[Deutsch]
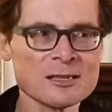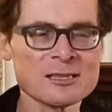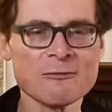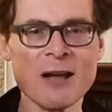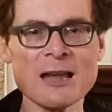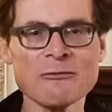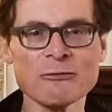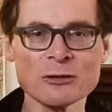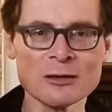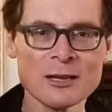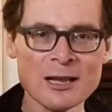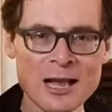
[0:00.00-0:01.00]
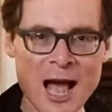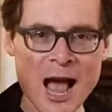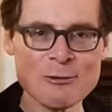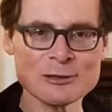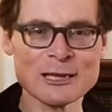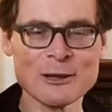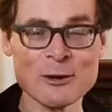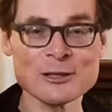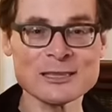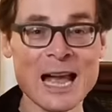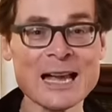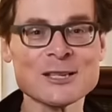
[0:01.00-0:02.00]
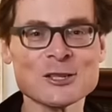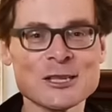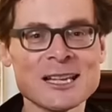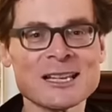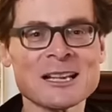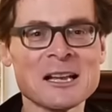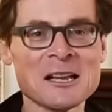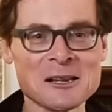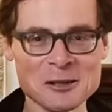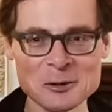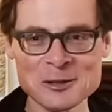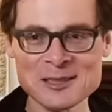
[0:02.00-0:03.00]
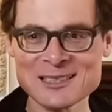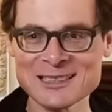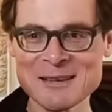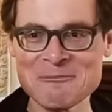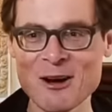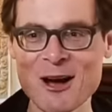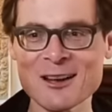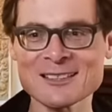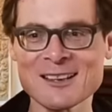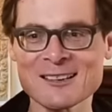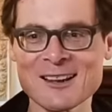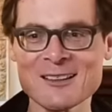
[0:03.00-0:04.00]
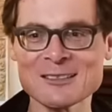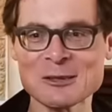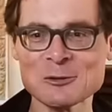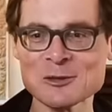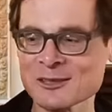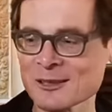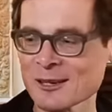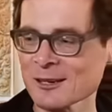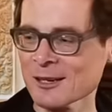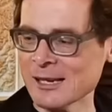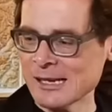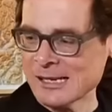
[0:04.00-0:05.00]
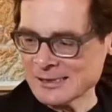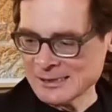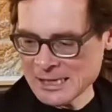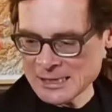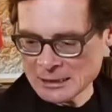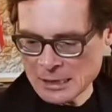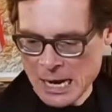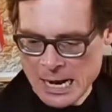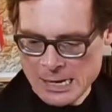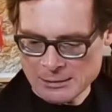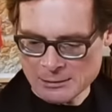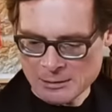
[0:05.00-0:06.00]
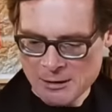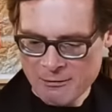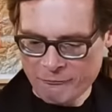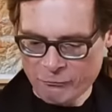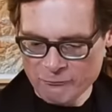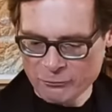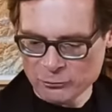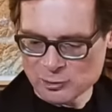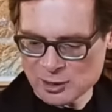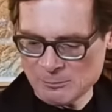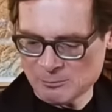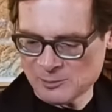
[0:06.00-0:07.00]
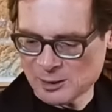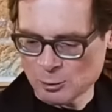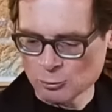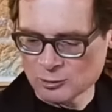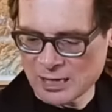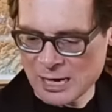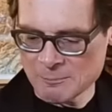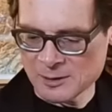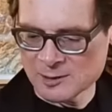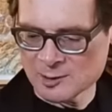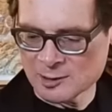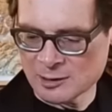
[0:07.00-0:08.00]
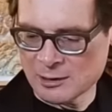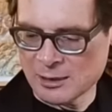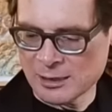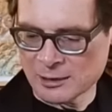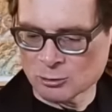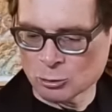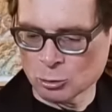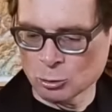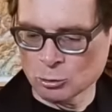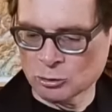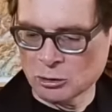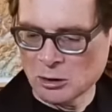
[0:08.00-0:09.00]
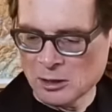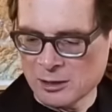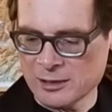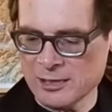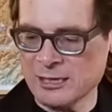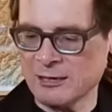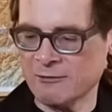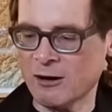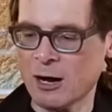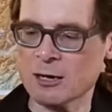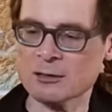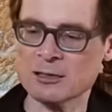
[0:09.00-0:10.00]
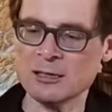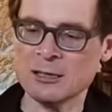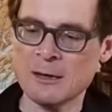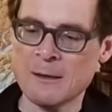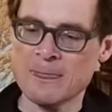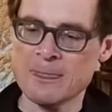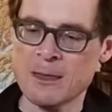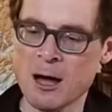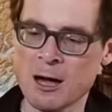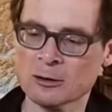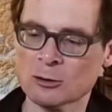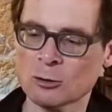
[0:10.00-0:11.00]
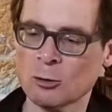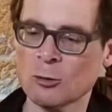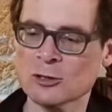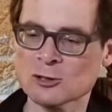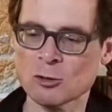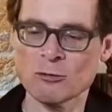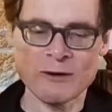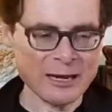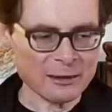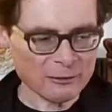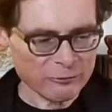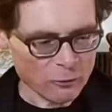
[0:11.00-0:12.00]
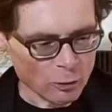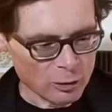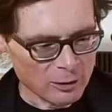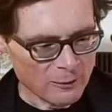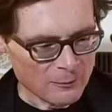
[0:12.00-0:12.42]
Zweifel auslöst. Ein Stirnrunzel Inseln entfacht, Garant unserer Sicherheit, 75 und kein bisschen Hirntod. Nie war die NATO so wertvoll